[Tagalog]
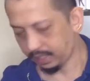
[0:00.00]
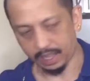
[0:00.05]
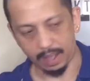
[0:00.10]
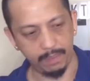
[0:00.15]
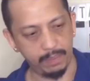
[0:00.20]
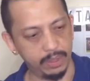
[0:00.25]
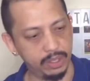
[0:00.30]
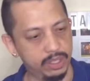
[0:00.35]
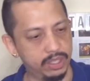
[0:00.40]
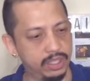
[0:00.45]

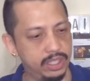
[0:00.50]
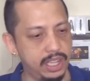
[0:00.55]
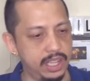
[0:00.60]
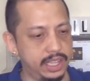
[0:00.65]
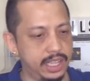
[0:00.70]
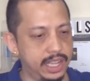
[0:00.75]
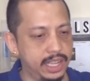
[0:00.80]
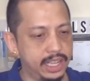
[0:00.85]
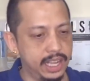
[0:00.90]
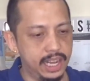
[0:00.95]
Tapos
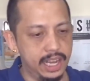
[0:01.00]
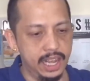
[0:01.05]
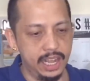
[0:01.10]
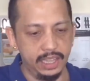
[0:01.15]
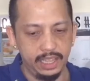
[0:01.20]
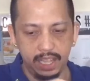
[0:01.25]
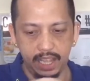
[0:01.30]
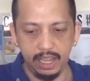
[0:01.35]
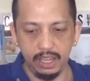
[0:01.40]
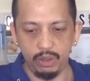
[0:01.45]
titignan
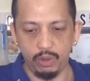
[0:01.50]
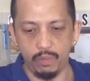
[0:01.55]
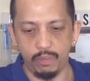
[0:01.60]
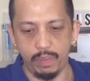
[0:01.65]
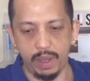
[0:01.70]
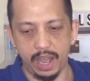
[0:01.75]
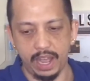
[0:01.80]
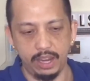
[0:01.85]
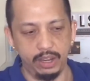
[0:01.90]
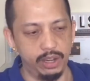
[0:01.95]
natin
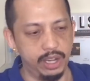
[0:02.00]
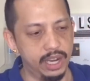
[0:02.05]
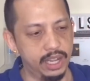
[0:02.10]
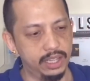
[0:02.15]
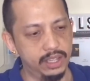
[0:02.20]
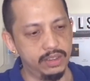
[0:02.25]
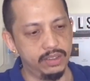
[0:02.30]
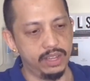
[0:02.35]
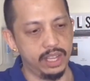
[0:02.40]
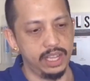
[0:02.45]
kung paano
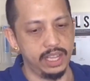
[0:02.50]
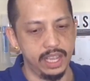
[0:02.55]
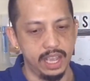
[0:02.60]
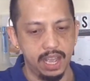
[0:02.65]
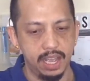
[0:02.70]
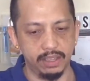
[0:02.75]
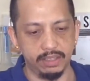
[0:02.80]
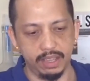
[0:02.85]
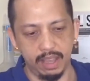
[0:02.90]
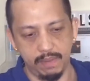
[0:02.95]
natin siya
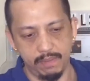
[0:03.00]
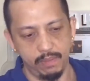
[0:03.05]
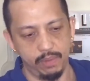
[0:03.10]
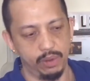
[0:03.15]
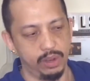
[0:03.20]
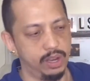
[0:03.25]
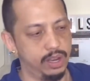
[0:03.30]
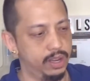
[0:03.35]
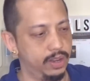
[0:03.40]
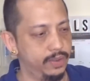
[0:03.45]

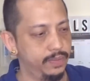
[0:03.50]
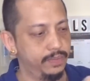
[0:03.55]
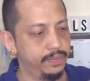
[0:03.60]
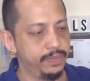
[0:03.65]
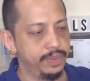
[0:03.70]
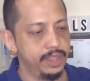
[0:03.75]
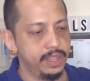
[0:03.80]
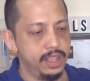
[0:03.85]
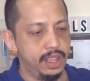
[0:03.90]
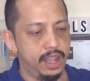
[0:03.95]
i-assemble.
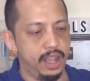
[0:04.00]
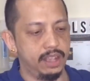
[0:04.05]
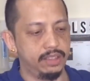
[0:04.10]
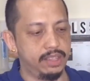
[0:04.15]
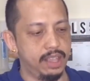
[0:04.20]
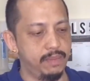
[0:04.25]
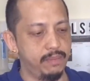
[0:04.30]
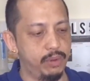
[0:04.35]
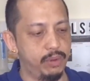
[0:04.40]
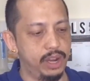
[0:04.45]

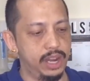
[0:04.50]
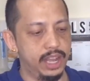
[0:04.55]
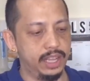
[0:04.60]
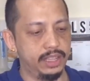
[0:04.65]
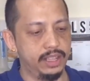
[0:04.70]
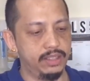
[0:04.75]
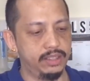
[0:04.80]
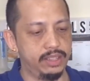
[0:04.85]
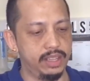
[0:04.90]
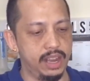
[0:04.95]
Assemble
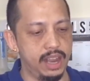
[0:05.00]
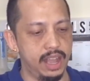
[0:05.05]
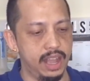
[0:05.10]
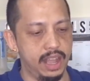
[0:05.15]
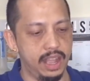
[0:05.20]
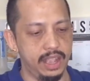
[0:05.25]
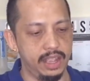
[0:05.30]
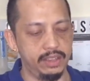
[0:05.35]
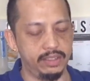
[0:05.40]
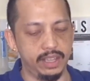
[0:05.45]
natin sila
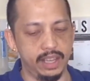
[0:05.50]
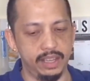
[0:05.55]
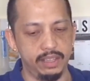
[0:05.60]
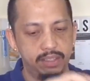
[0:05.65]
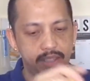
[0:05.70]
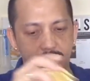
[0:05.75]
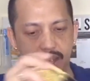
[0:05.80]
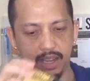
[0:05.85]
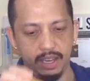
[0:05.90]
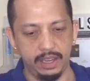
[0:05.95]

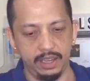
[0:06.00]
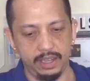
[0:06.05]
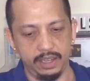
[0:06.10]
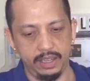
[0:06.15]
isa-isa.